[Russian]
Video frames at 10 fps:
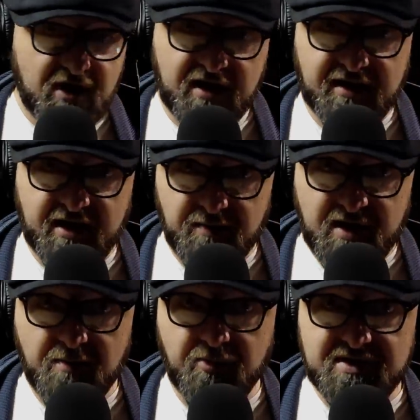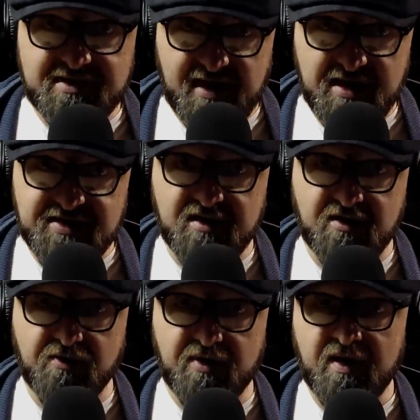шаг Кремля будет знаете
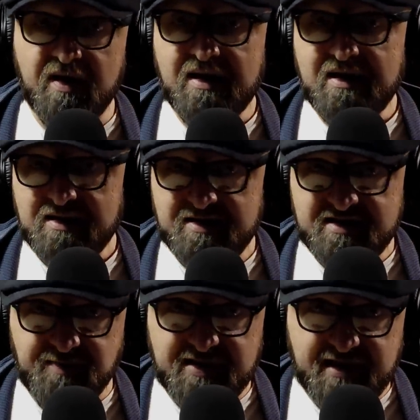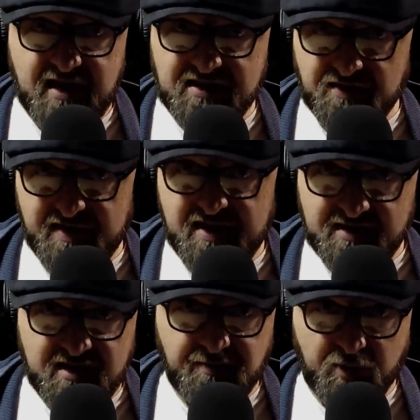какой – несмотря на
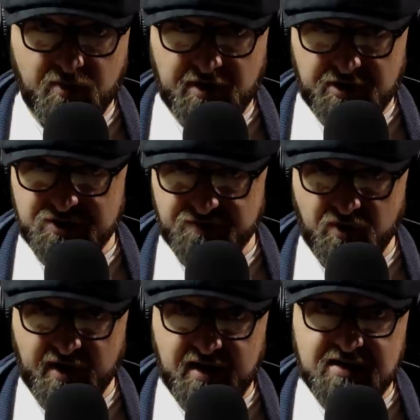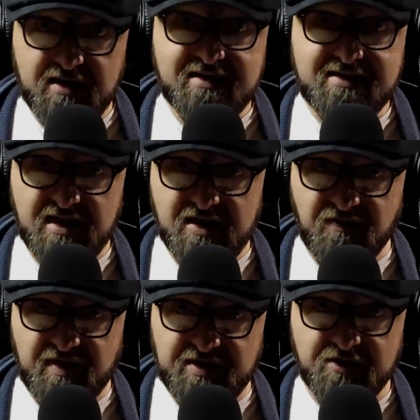военный проигрыш в Украине,
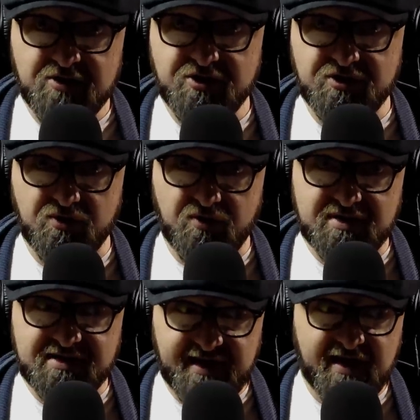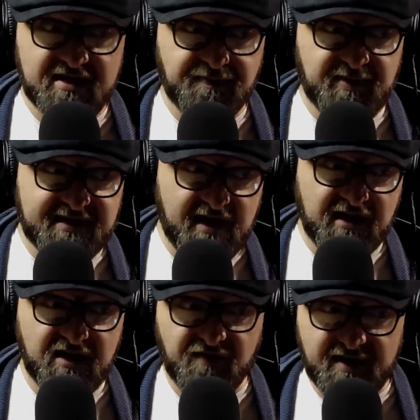заявить, что цели
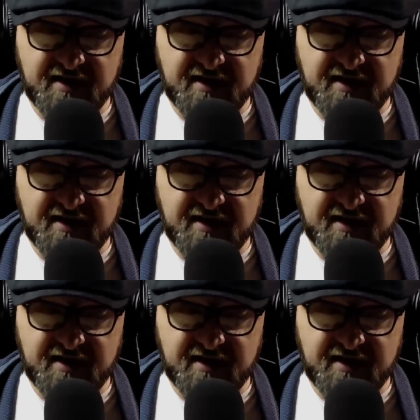специальной